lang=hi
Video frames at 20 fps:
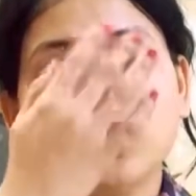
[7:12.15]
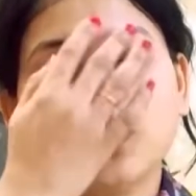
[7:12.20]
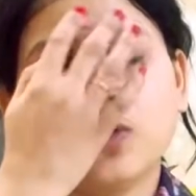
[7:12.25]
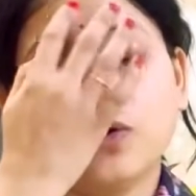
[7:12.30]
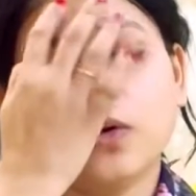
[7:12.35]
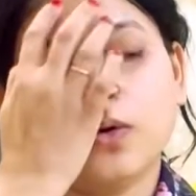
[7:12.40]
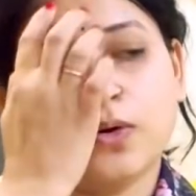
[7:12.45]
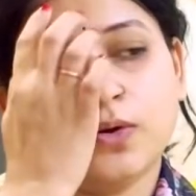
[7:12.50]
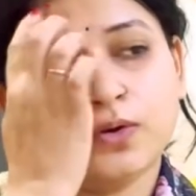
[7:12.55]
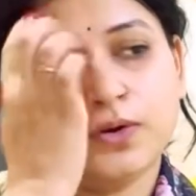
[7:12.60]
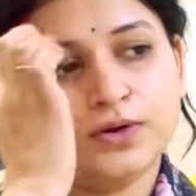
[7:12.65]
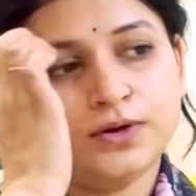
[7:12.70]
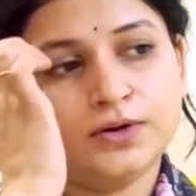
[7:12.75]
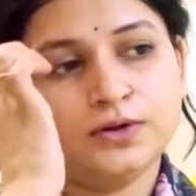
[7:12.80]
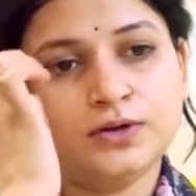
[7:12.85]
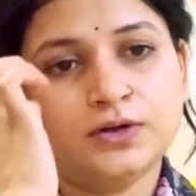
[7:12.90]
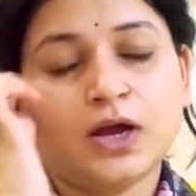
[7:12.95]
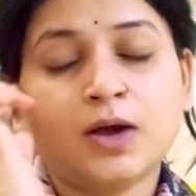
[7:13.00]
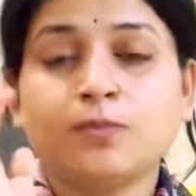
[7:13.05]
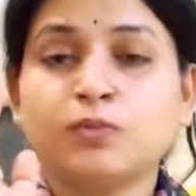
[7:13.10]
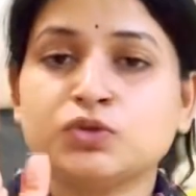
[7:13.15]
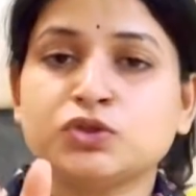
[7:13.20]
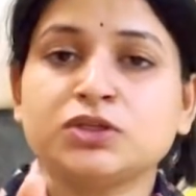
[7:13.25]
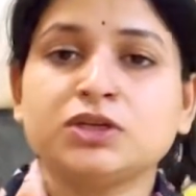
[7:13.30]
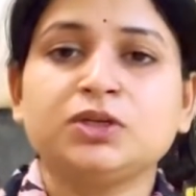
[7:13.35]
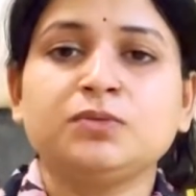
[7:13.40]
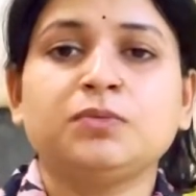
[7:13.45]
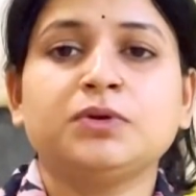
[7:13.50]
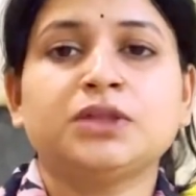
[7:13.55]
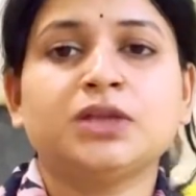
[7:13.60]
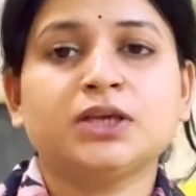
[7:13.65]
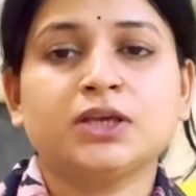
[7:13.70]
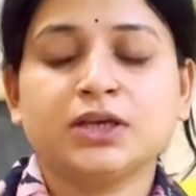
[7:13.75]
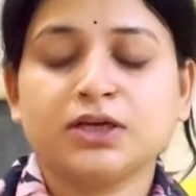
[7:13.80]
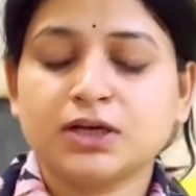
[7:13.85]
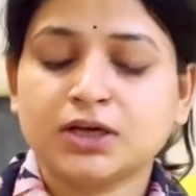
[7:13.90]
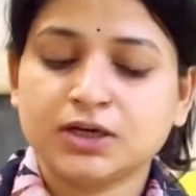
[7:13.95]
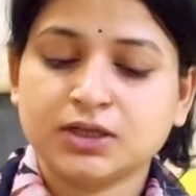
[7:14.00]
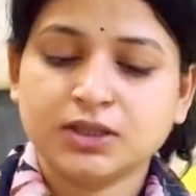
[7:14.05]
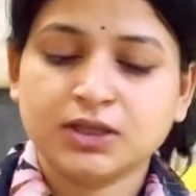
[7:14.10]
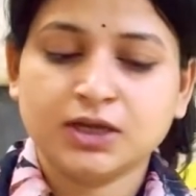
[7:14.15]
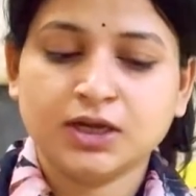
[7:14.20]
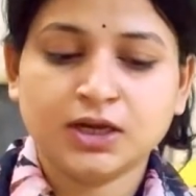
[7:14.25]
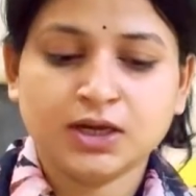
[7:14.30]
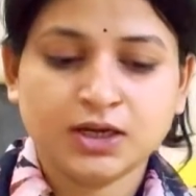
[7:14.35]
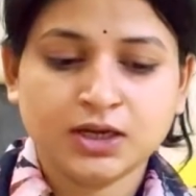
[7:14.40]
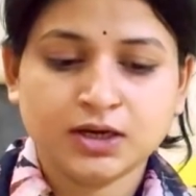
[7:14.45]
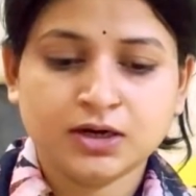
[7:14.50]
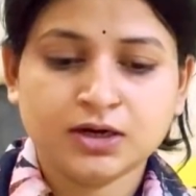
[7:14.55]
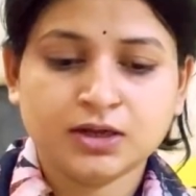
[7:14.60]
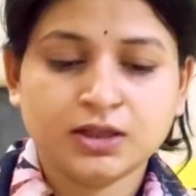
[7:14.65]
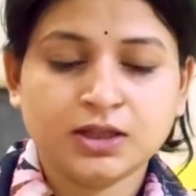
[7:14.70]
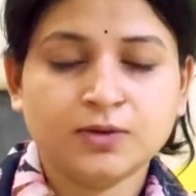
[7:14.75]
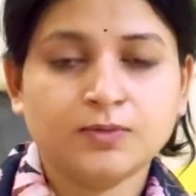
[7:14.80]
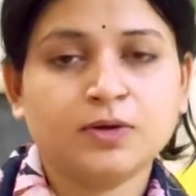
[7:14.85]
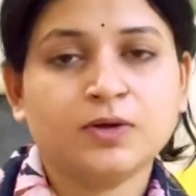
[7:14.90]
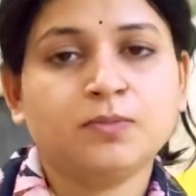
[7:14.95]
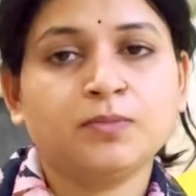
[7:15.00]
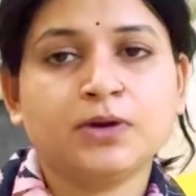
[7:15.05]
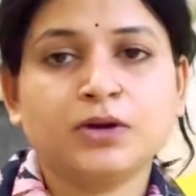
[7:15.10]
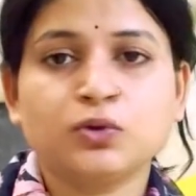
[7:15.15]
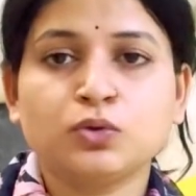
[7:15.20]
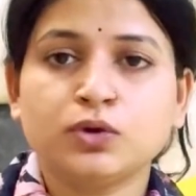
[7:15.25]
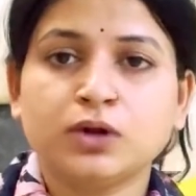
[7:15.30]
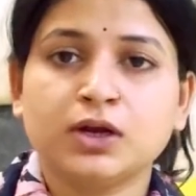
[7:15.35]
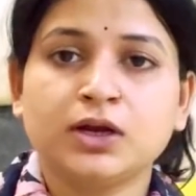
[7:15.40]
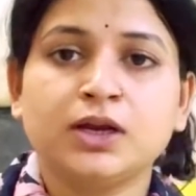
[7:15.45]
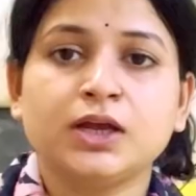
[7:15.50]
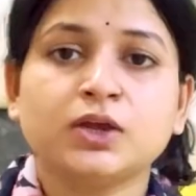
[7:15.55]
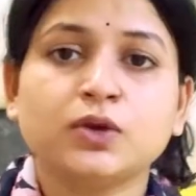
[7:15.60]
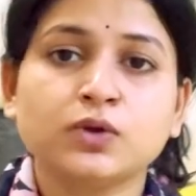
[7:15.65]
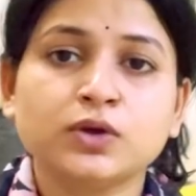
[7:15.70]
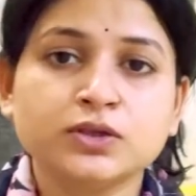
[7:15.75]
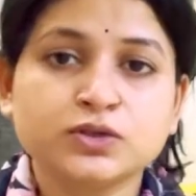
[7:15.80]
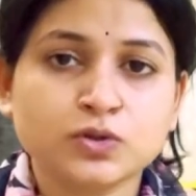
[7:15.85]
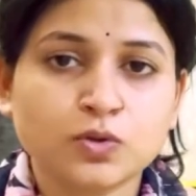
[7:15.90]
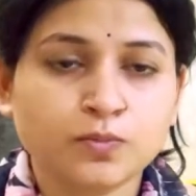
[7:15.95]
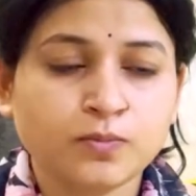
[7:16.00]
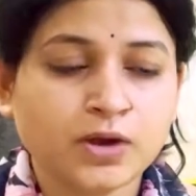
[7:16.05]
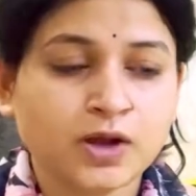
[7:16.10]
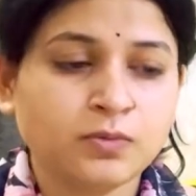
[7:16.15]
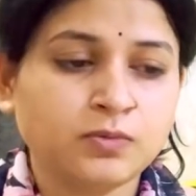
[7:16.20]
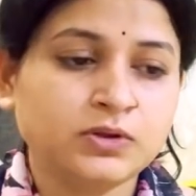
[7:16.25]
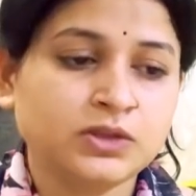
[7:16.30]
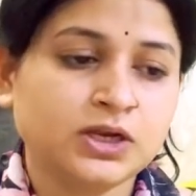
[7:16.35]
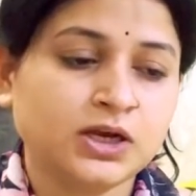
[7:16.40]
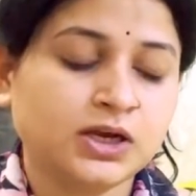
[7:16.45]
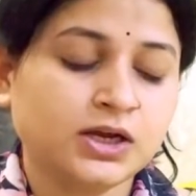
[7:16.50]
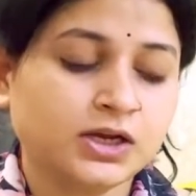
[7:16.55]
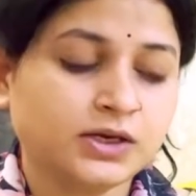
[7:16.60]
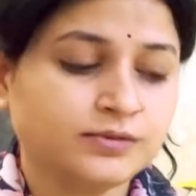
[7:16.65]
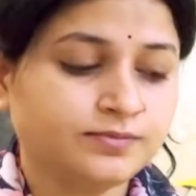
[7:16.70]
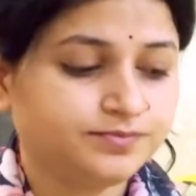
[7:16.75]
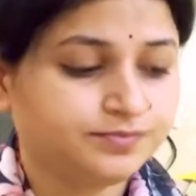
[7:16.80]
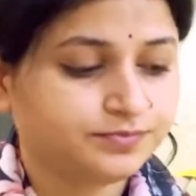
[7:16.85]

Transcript: और अब मुझे नहीं पता कि करते हैं कि नहीं करते हैं बट मैंने तो कर लिया क्योंकि सोमवार भी था कल